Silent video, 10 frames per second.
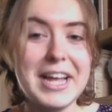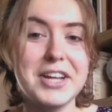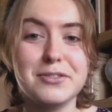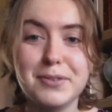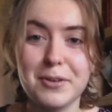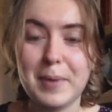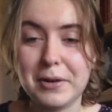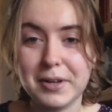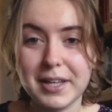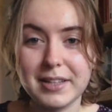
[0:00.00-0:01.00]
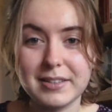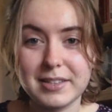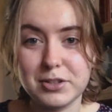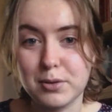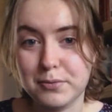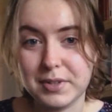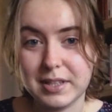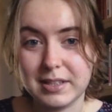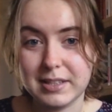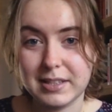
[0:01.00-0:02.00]
Je vous en parlerai si je le
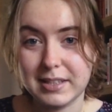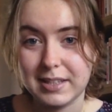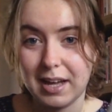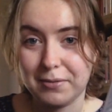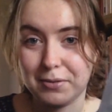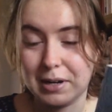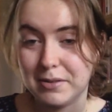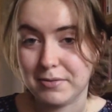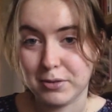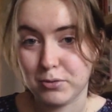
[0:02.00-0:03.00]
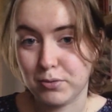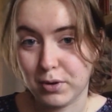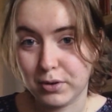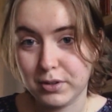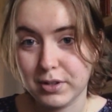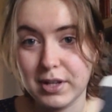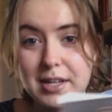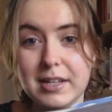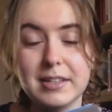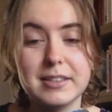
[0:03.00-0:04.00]
finis avant la fin du vlog,
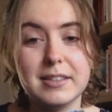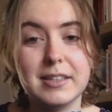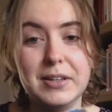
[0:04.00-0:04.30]
ce qui ne